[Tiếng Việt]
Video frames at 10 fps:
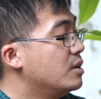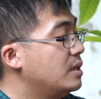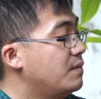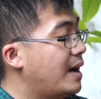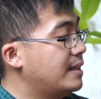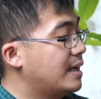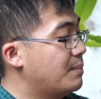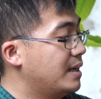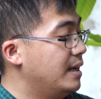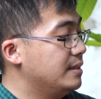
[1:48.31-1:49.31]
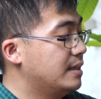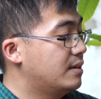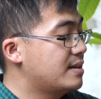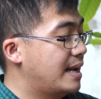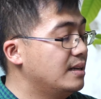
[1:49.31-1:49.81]
tuy vậy thì cái màn hình thì
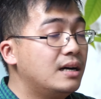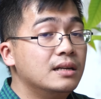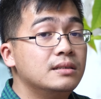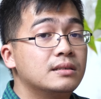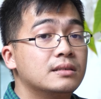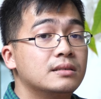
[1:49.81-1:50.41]
nó ngắn hơn